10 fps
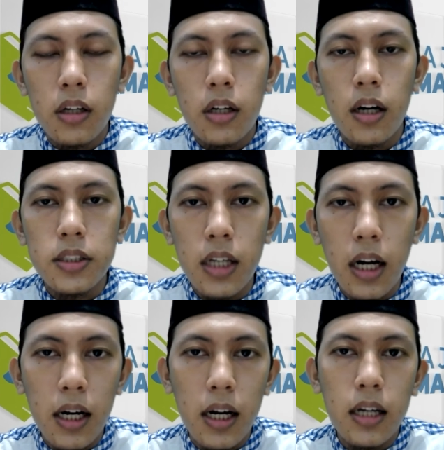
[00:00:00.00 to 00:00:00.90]
Eh,
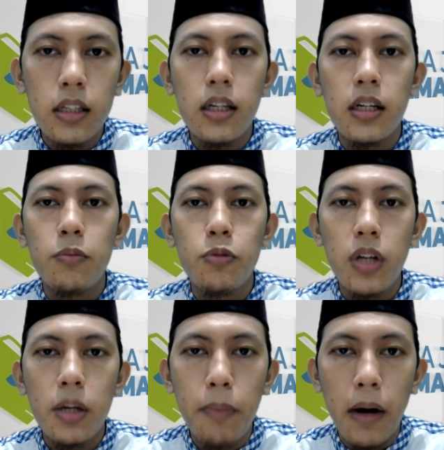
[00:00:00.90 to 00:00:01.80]
serahkan dan
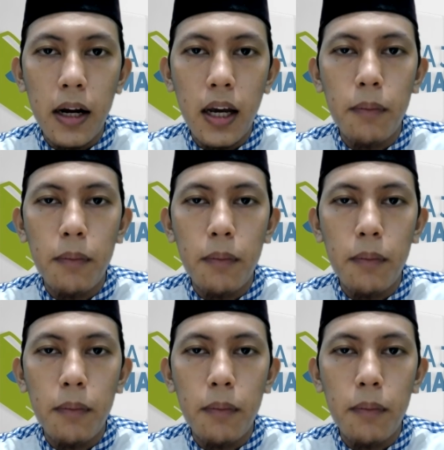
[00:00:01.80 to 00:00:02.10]
kemudian pakai